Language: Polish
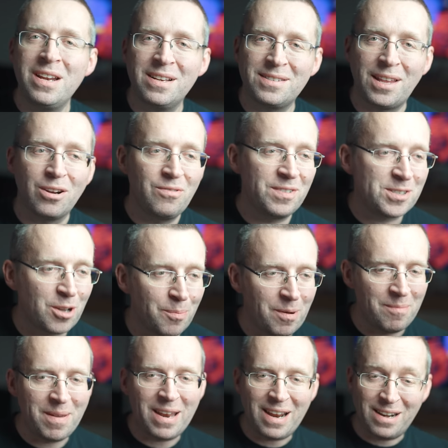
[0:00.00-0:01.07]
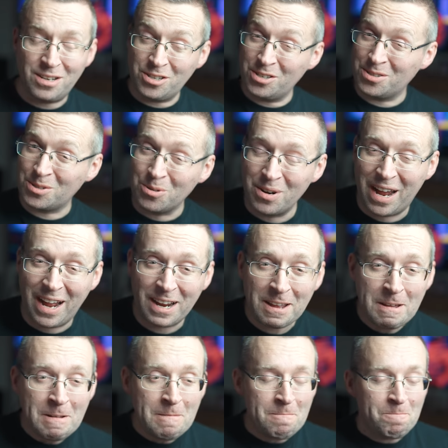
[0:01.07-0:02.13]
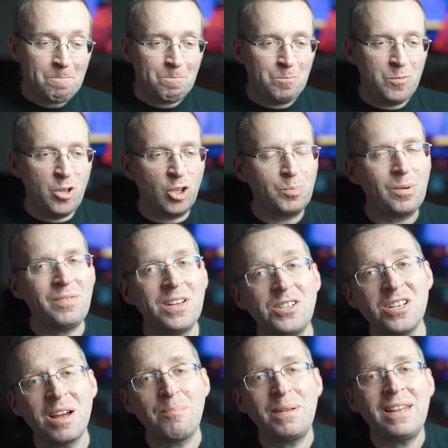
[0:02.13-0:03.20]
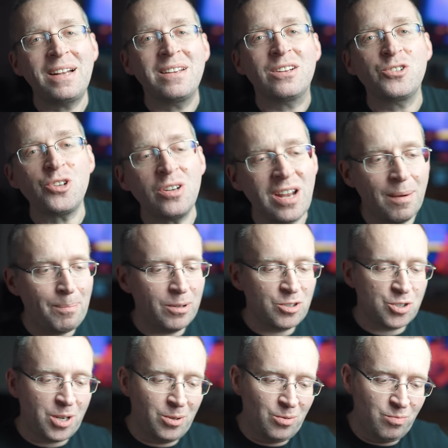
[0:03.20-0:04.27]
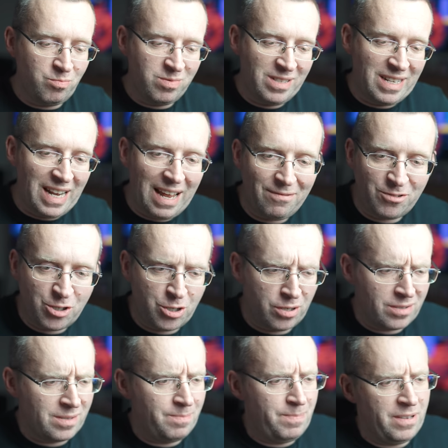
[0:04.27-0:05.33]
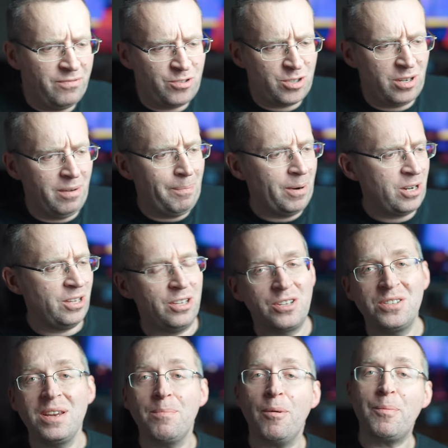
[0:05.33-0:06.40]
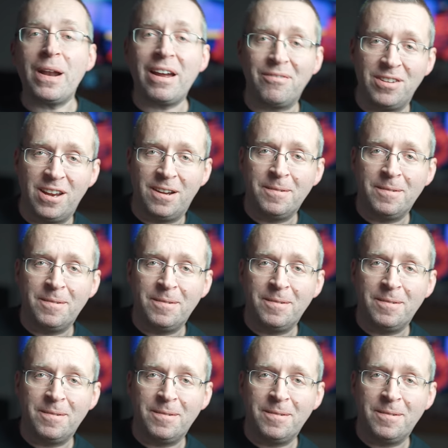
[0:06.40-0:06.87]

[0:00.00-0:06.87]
na stanowisko premiera Rishi Sunak do odpowiedzi na pytania Johna podszedł zlewczo, zbywczo, politycznie poprawnie.